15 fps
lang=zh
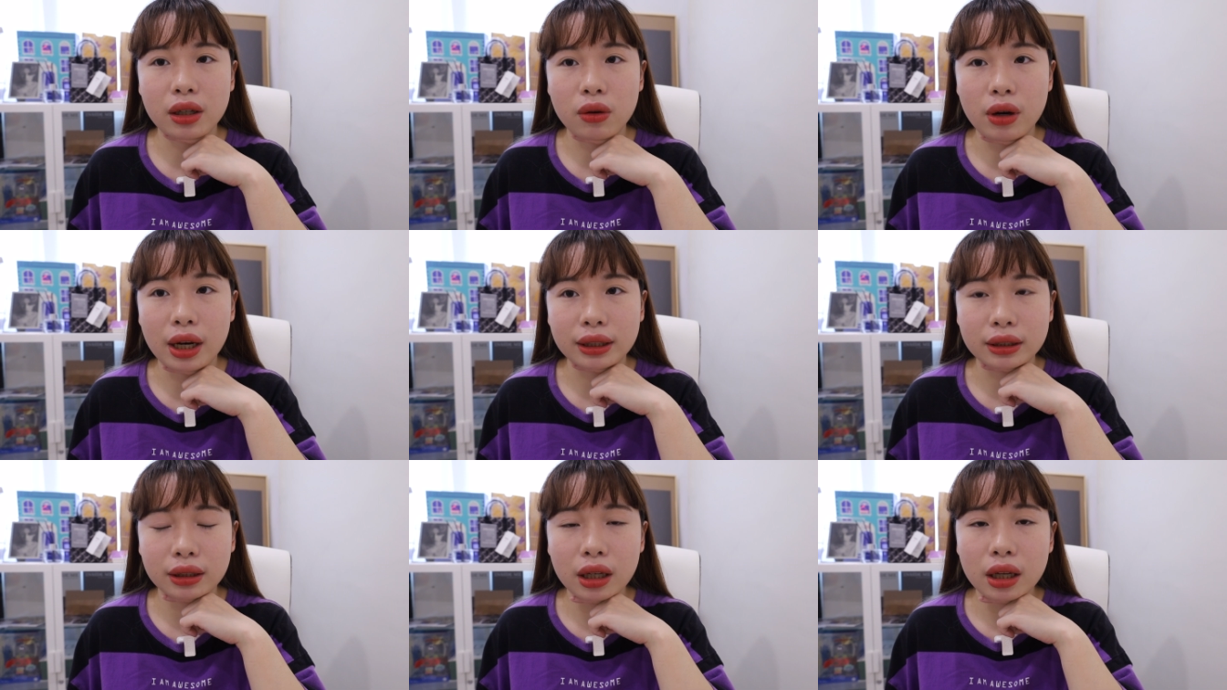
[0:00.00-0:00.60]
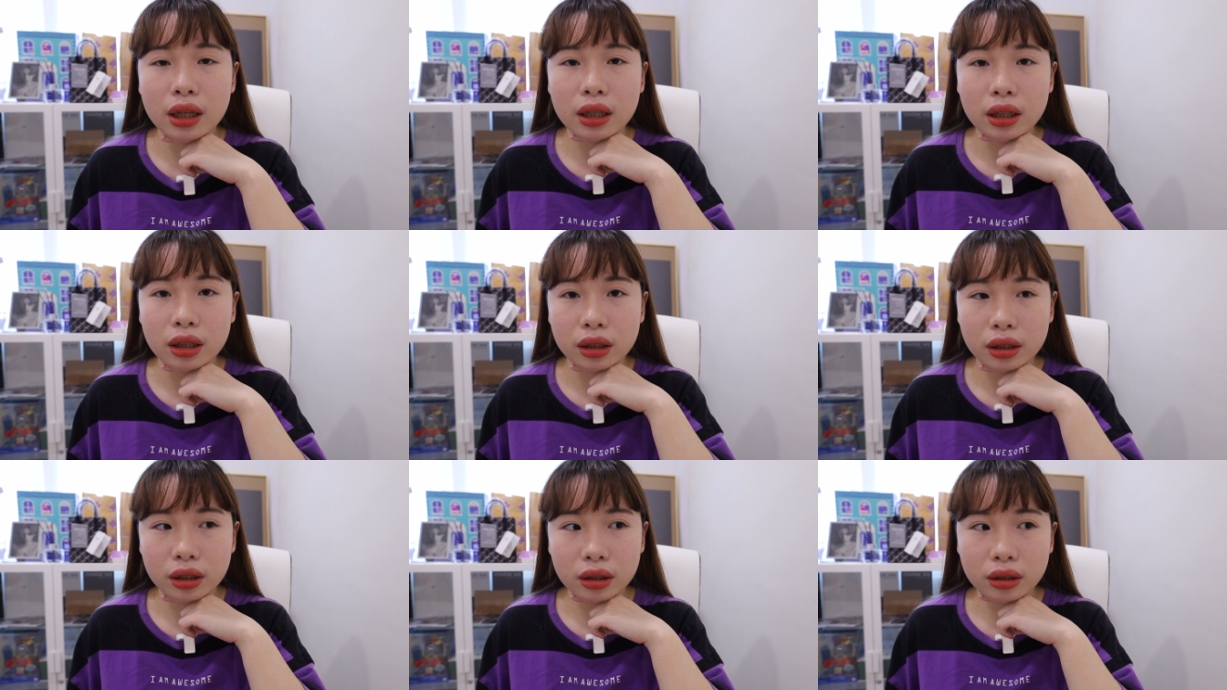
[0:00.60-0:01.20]
的话，
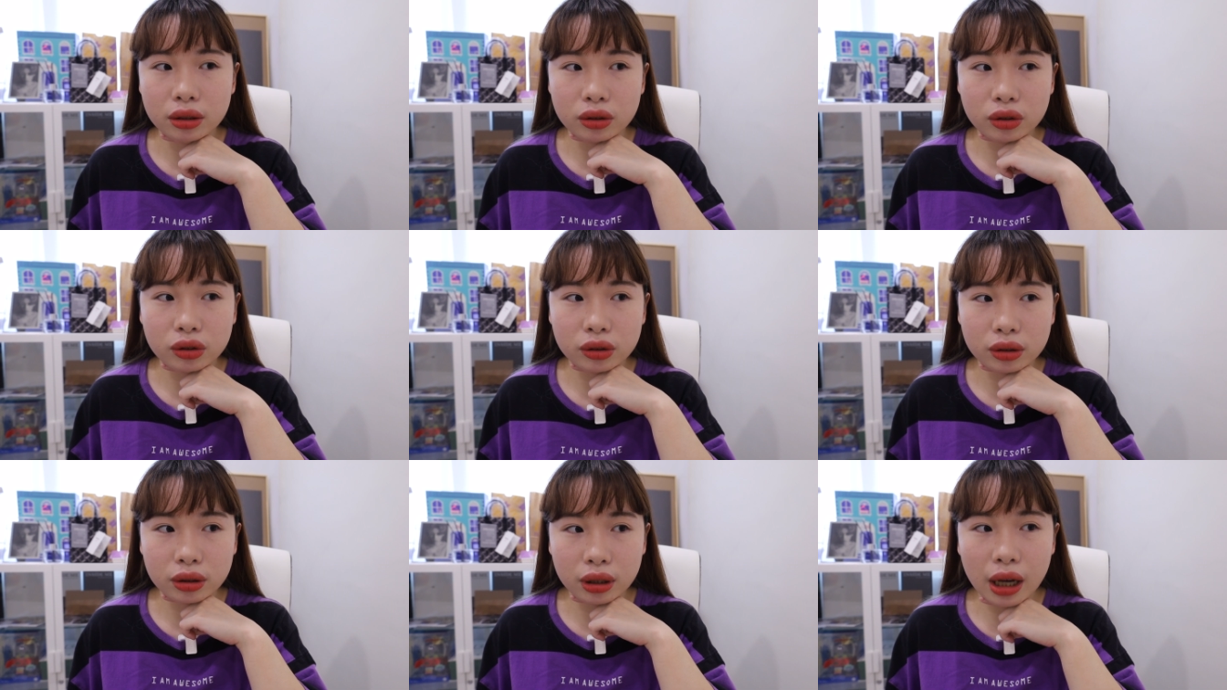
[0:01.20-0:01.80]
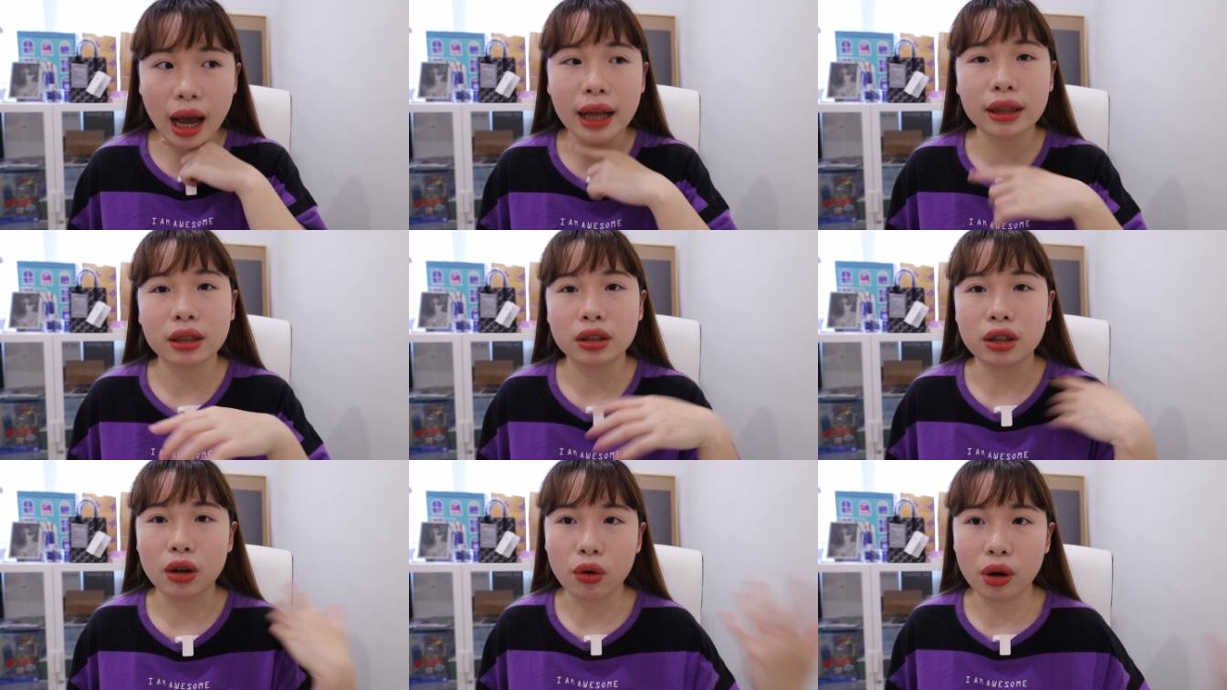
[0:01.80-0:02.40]
看的
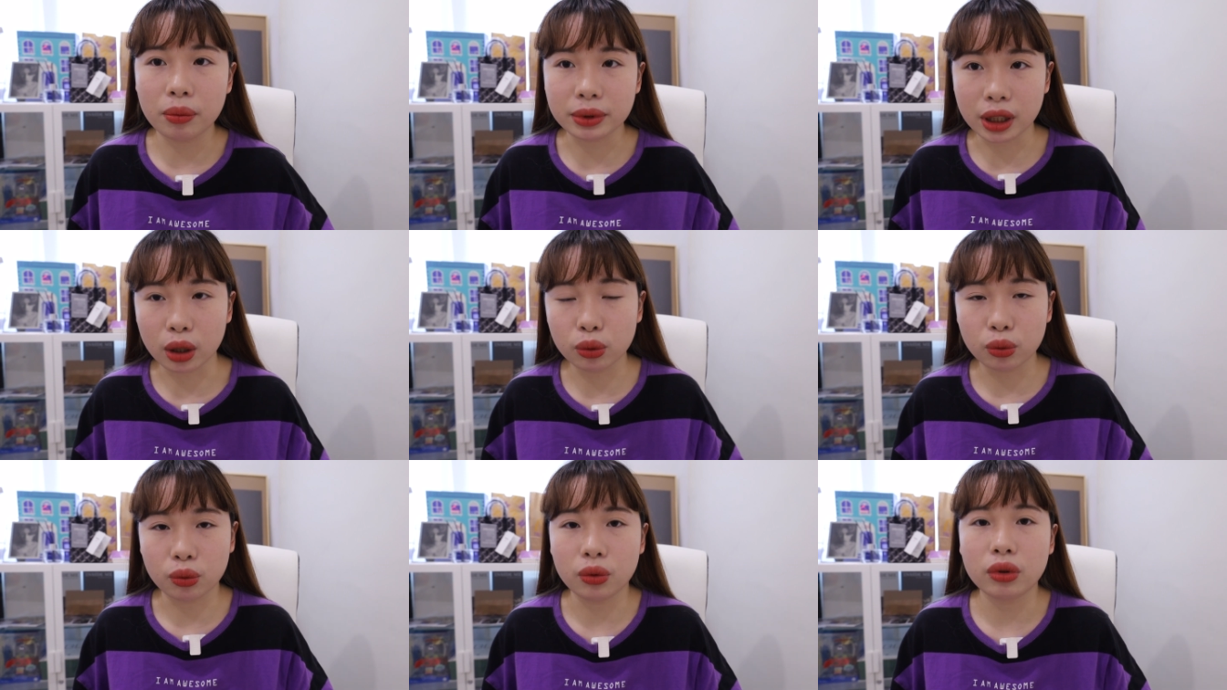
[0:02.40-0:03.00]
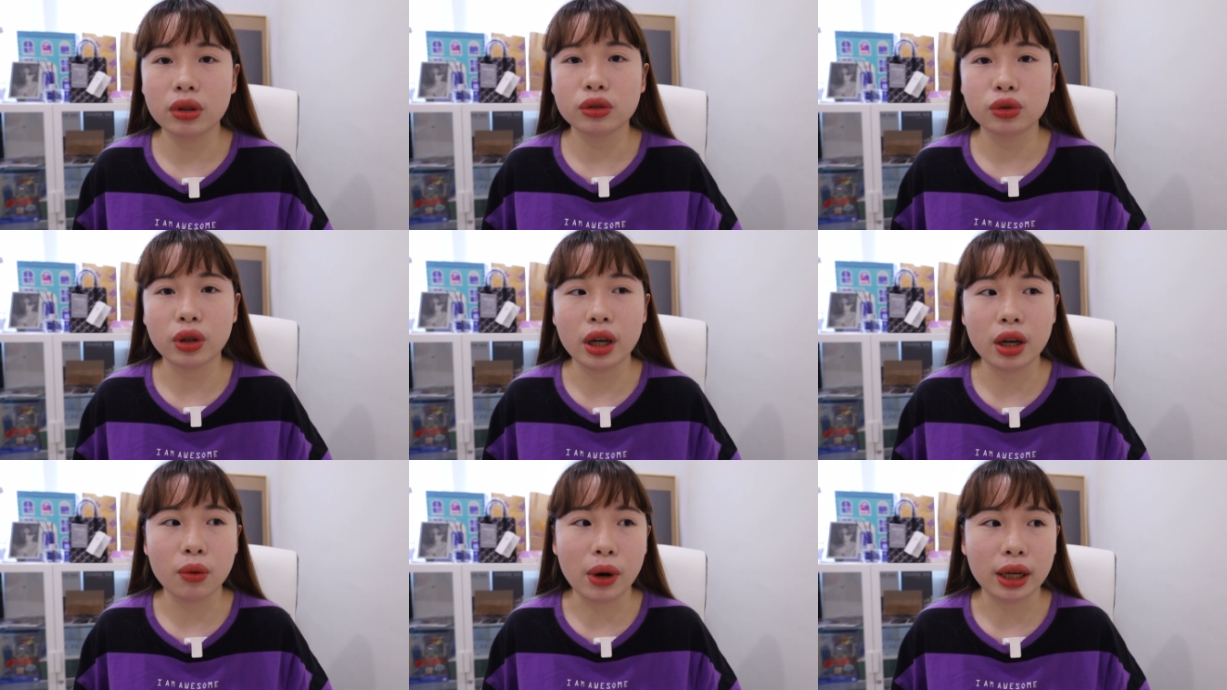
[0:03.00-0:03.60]
人会比较多，所
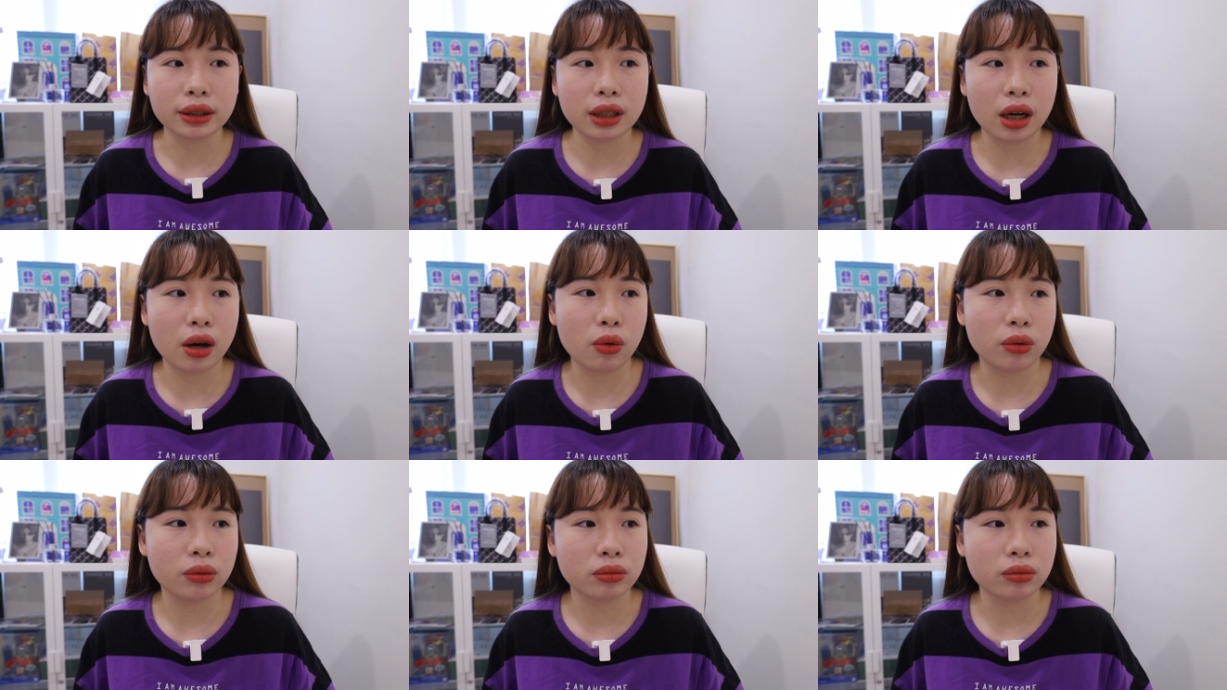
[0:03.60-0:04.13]
以晚上。